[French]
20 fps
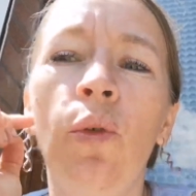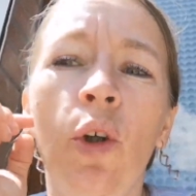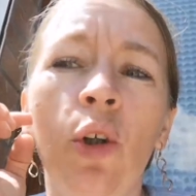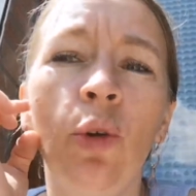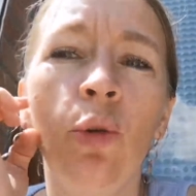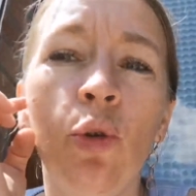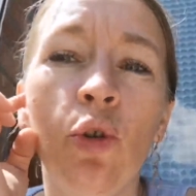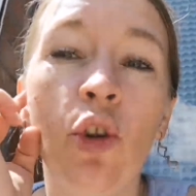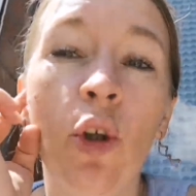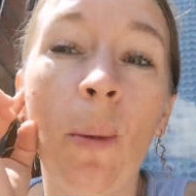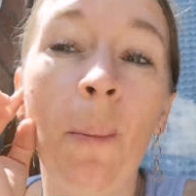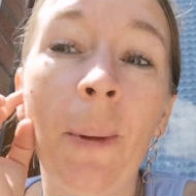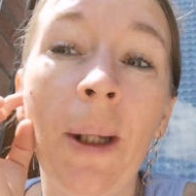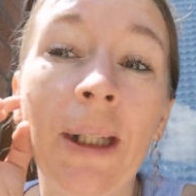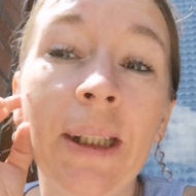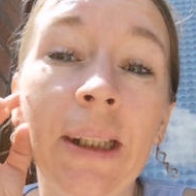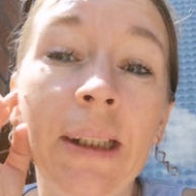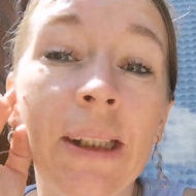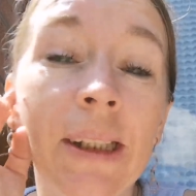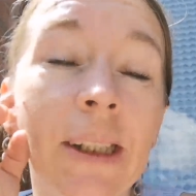vlog, nous sommes
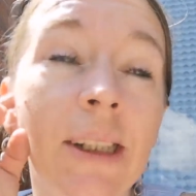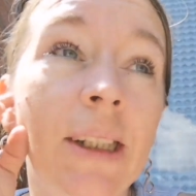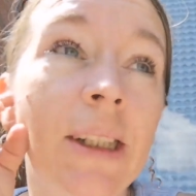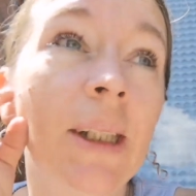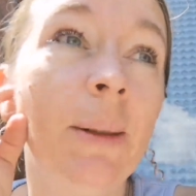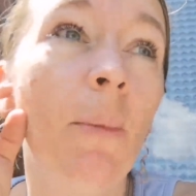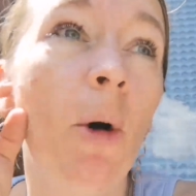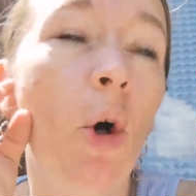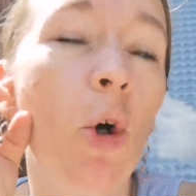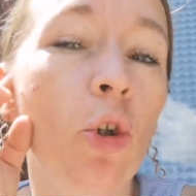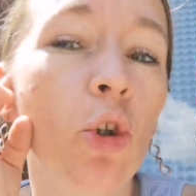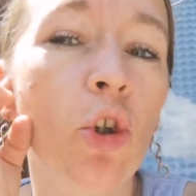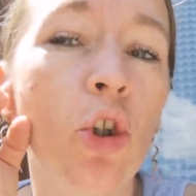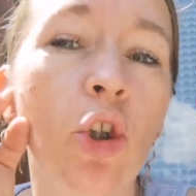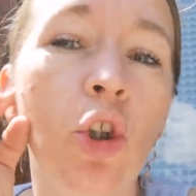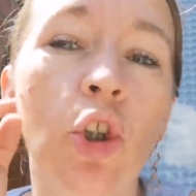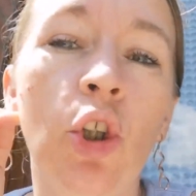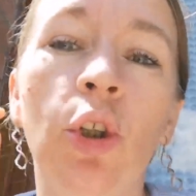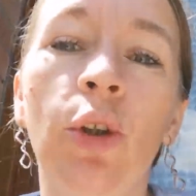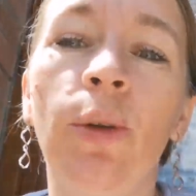
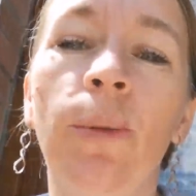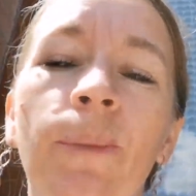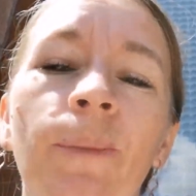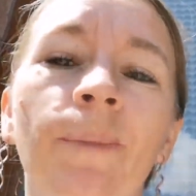dimanche.